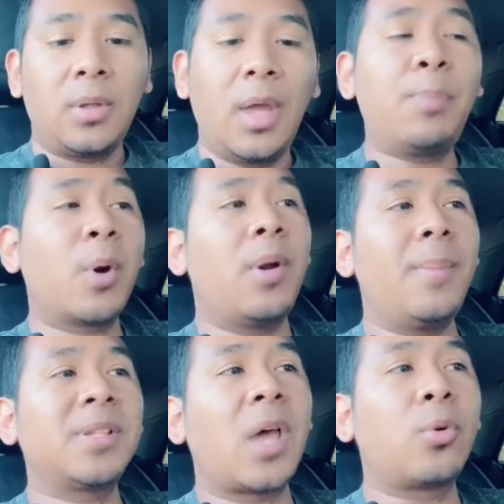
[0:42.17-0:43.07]
El
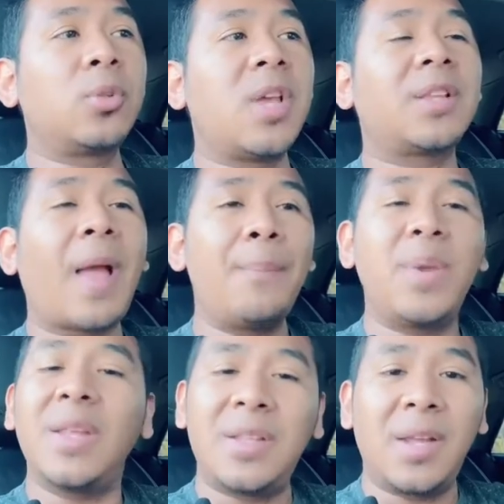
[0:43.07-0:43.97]
problema es que Rusia
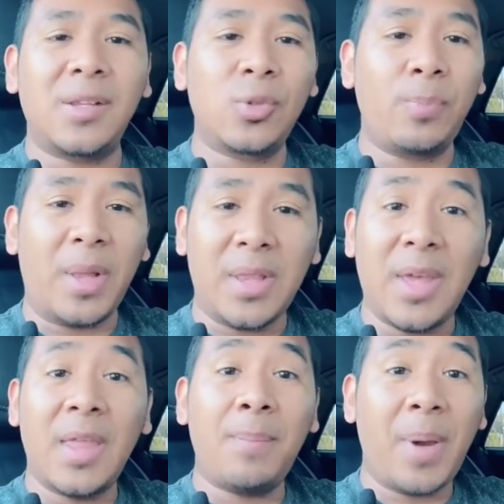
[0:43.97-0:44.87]
también tiene su
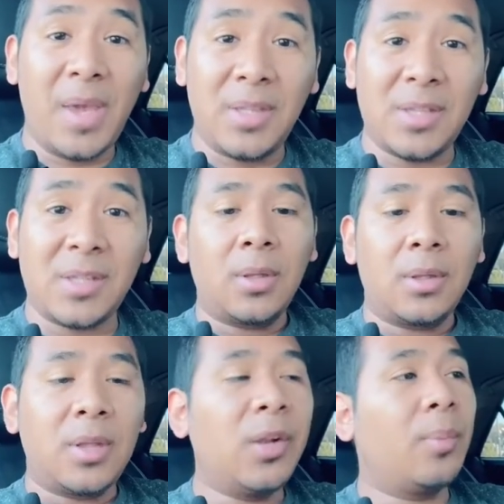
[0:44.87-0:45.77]
pandilla de países,
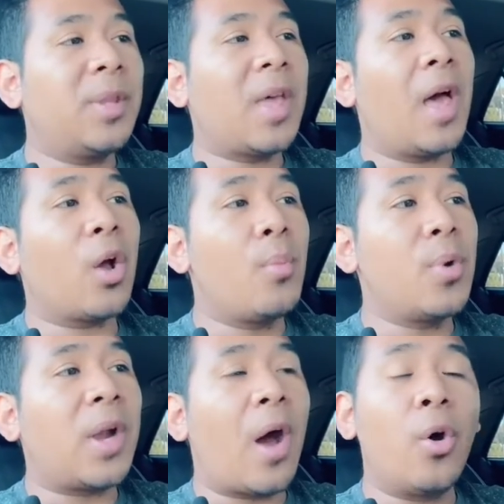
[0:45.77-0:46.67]
denominada
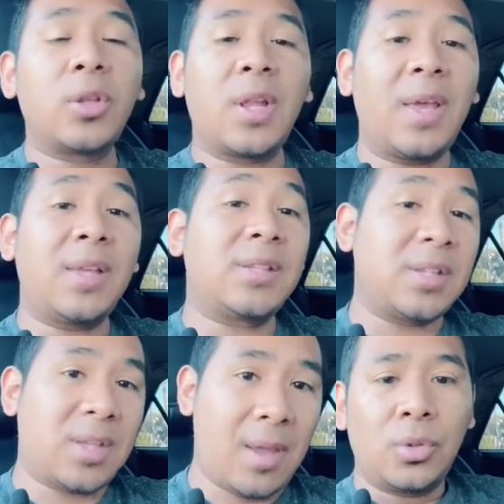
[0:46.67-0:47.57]
como la
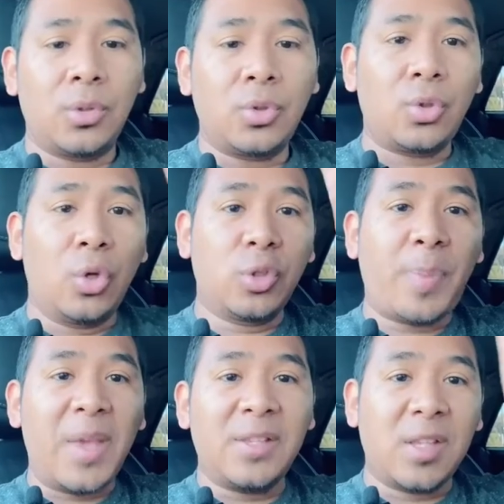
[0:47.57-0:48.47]
OTSC. Son
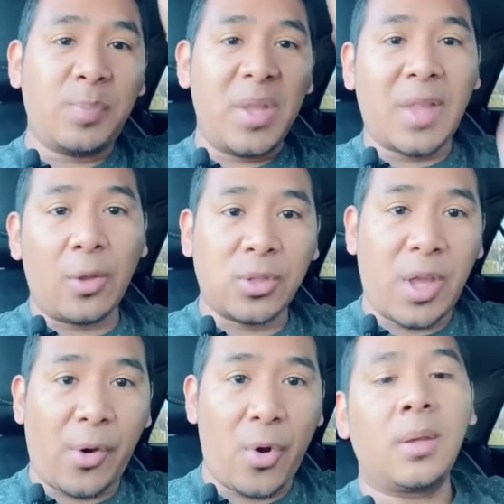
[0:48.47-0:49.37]
los países pintados
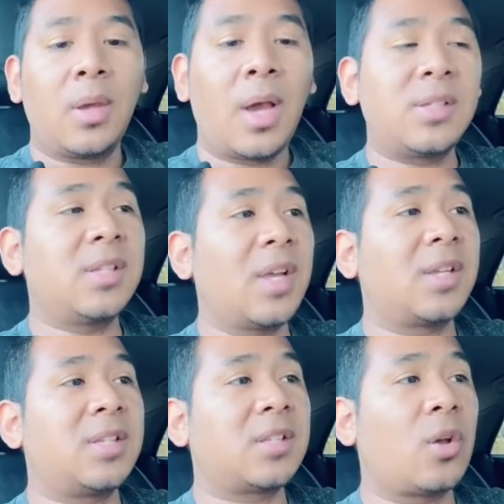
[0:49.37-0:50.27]
de rojo. Así es
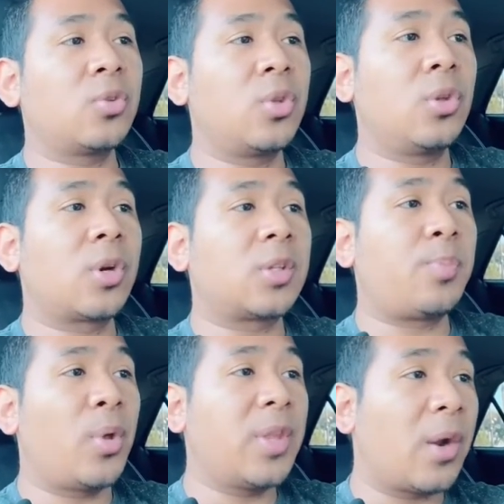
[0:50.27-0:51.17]
de que si Estados Unidos
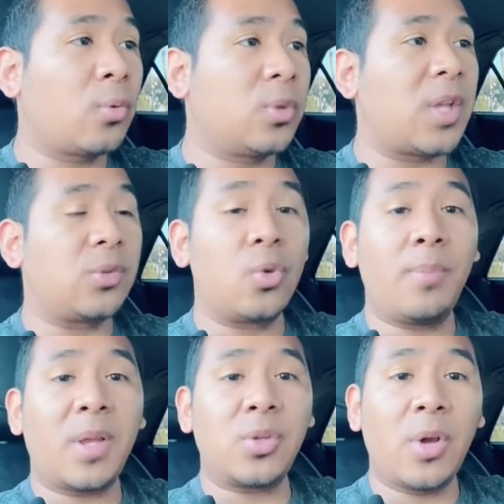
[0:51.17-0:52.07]
responde a Rusia en su
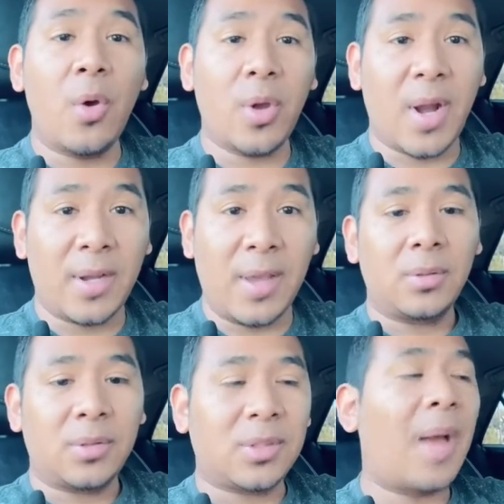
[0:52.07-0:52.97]
invasión a
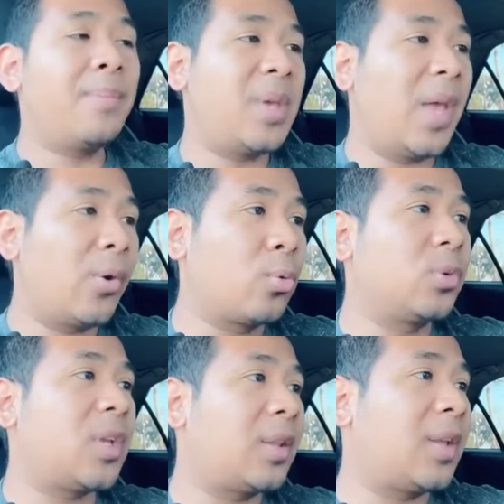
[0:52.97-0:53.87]
Ucrania, también
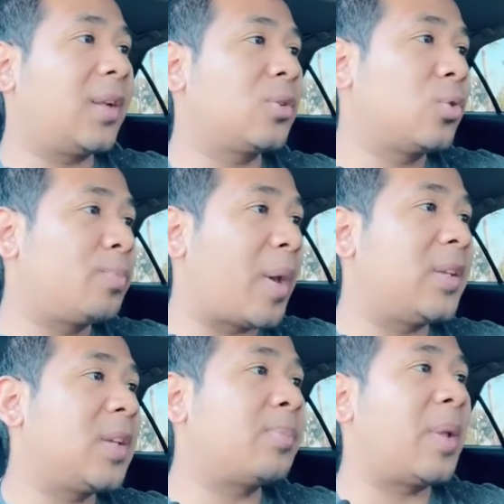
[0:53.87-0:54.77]
Rusia tiene sus
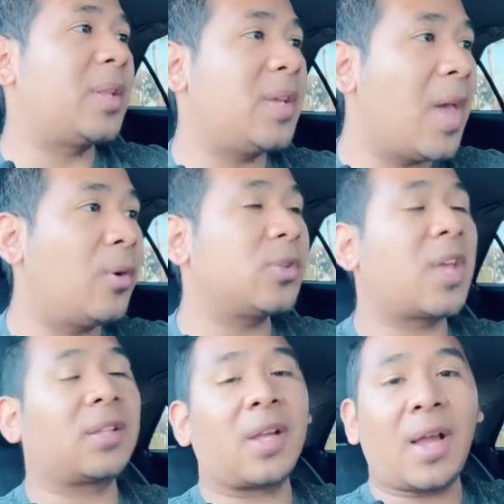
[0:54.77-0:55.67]
países
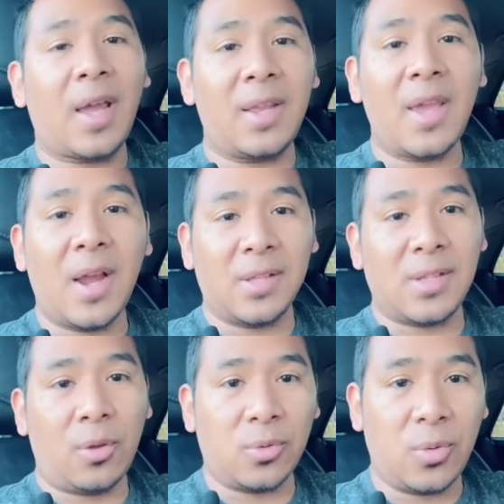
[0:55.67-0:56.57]
pandilleros que atacarían a
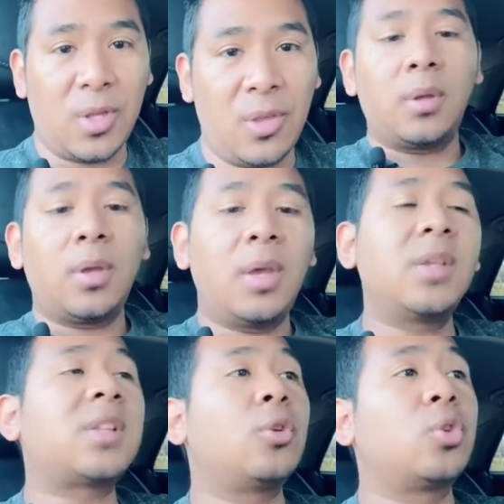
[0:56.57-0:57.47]
Estados Unidos.
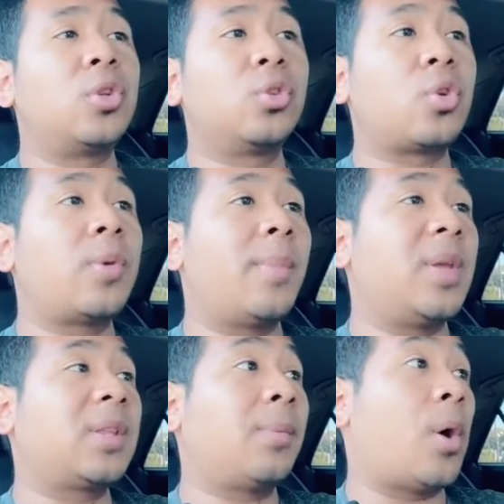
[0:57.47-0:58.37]
Estados Unidos
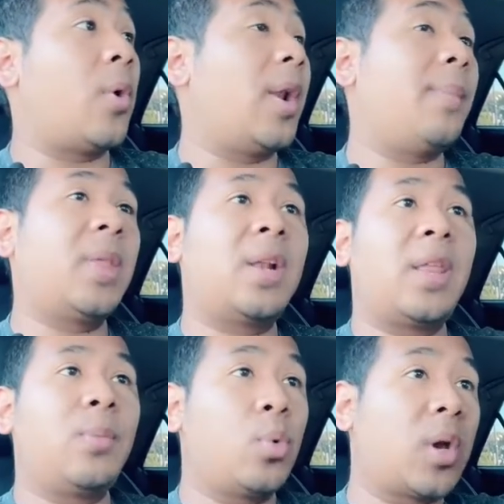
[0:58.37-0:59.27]
obviamente bajo el lema de
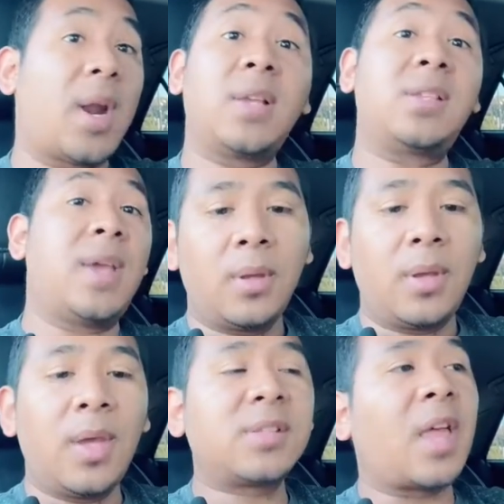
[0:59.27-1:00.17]
la democracia
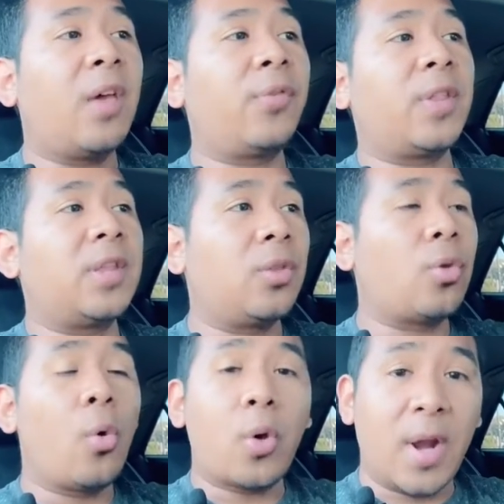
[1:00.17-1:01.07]
está
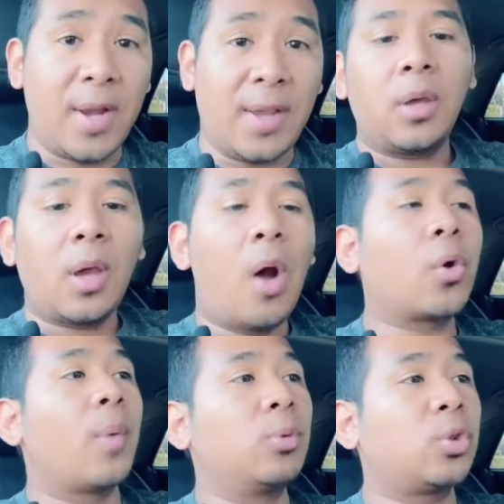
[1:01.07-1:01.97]
defendiendo a Ucrania,
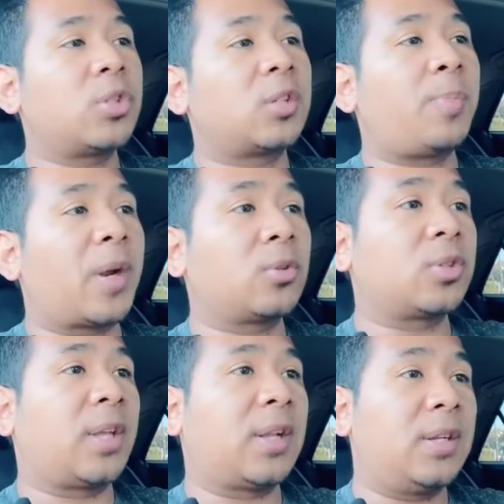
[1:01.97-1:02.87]
aunque muchos
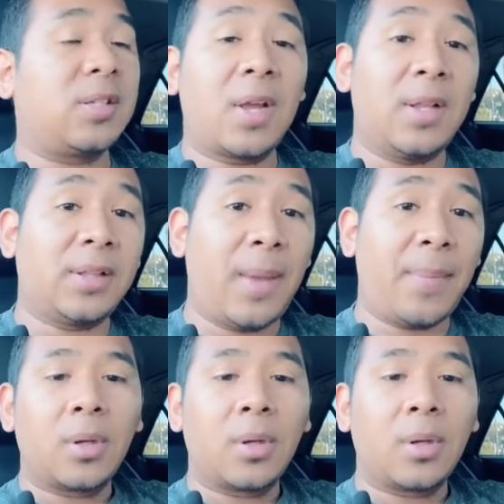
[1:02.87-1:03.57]
expertos que analizan el tema